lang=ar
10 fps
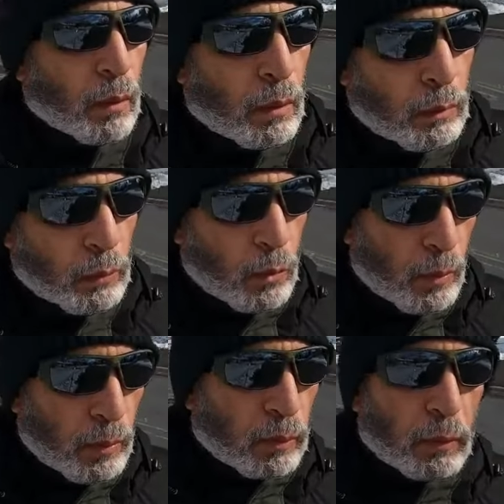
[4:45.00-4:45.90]
اقول
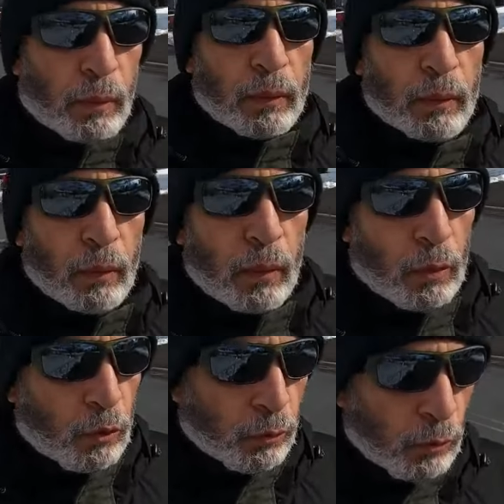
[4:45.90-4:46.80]
لكم عن انطباعاتي واللي
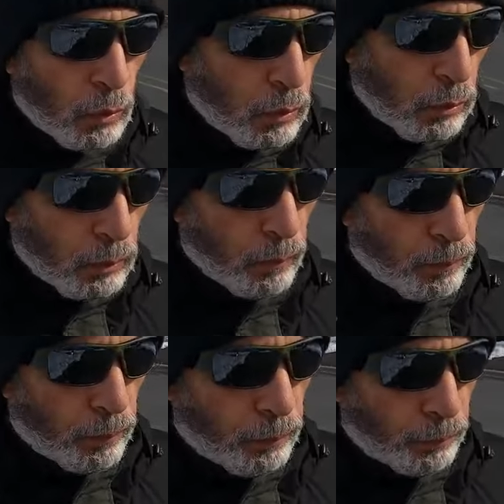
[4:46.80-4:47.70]
انا شفته
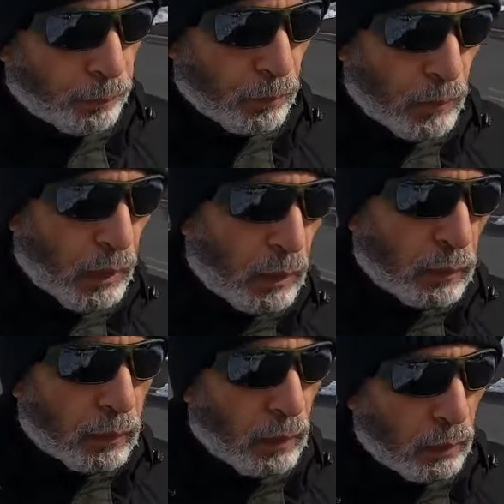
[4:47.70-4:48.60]

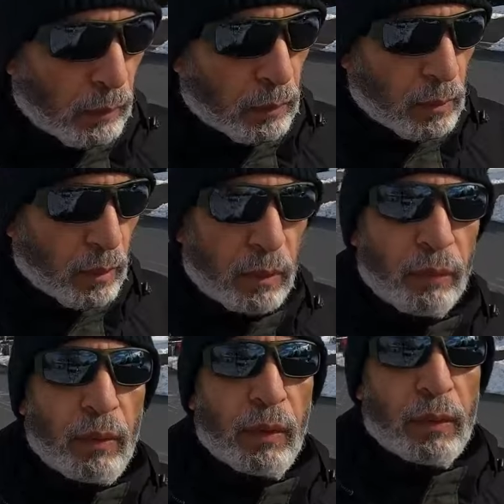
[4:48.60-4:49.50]
احد التعليقات
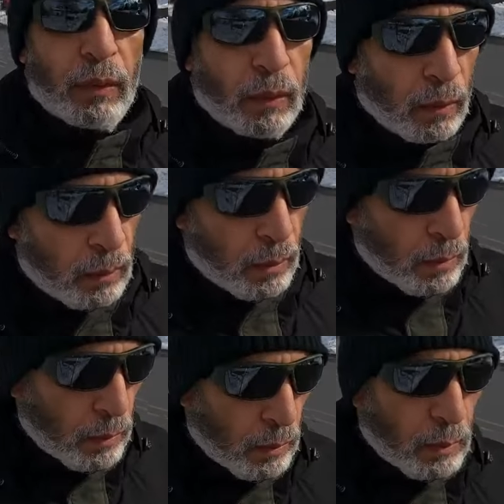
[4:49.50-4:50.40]
السخيفة اللي جات لي
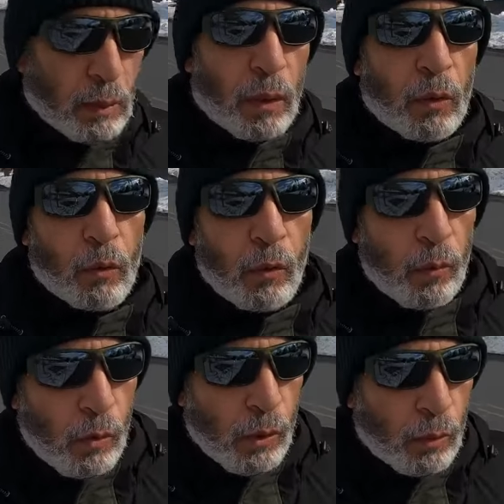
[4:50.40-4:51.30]
اهو ركوب
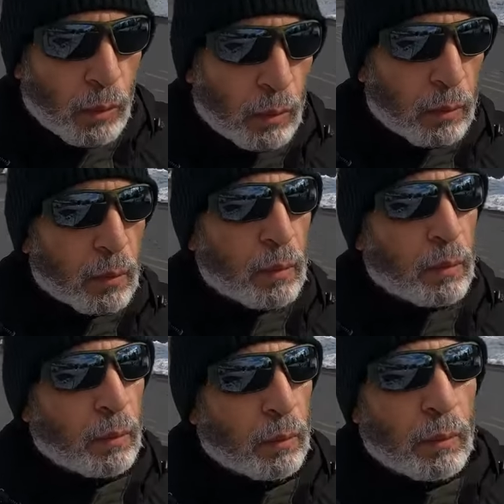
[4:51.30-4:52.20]
موجة وخلاص
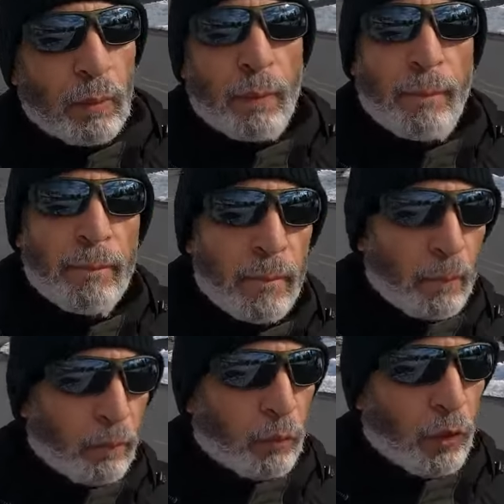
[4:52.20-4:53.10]

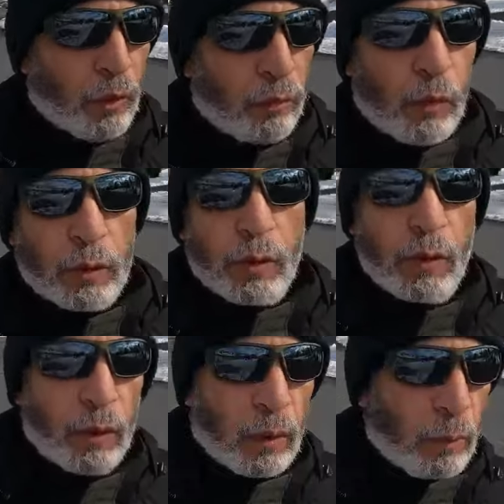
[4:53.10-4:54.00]
مش عارف موجة
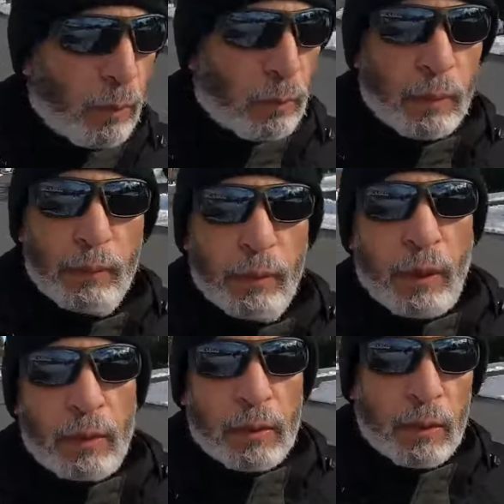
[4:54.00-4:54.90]
اللي انا هركبها وانا مش
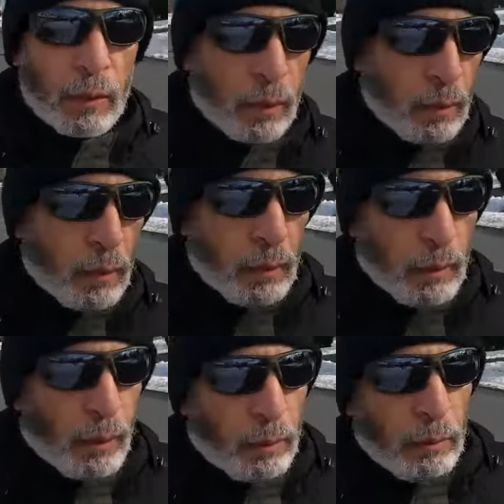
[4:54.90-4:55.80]
عايز
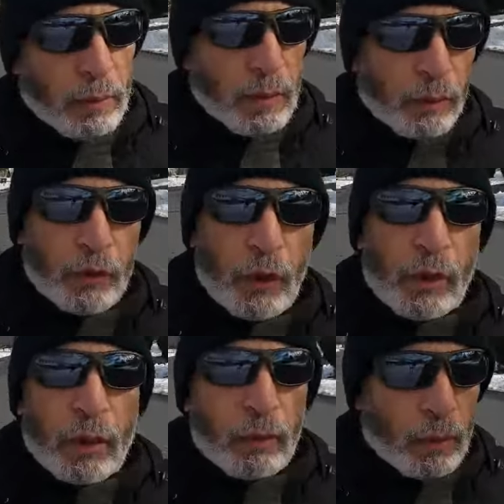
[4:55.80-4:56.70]
يعني ما بستفدش
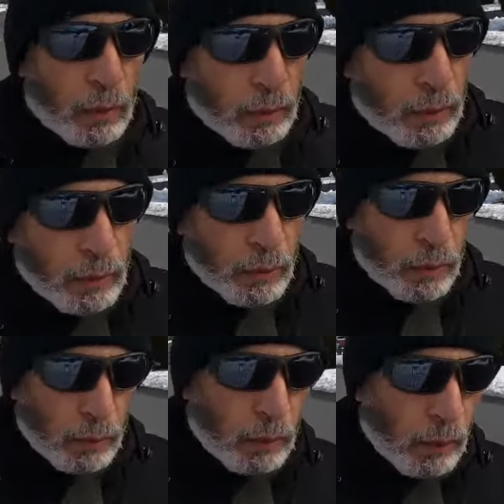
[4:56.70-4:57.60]
حاجة انا من القناة دي
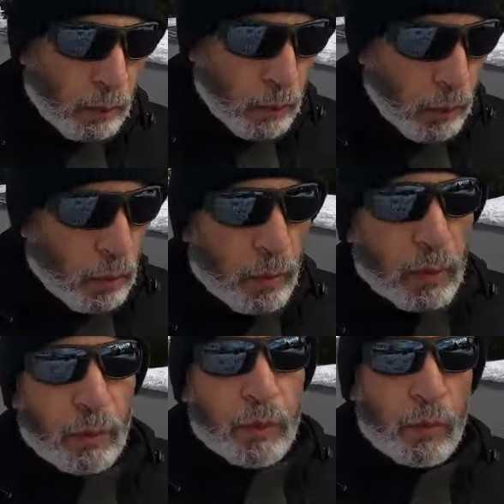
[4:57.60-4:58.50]
عشان اركب موجة او ما
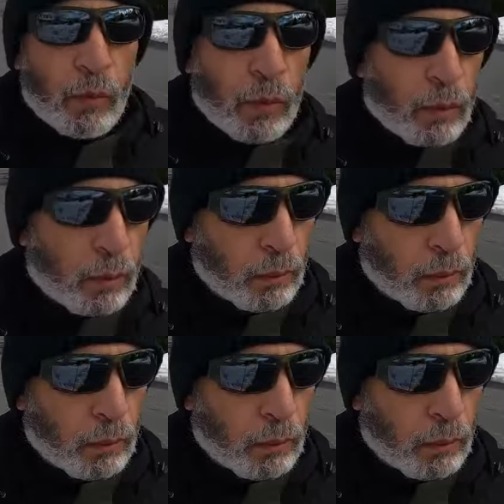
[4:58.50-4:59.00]
اركبش موجة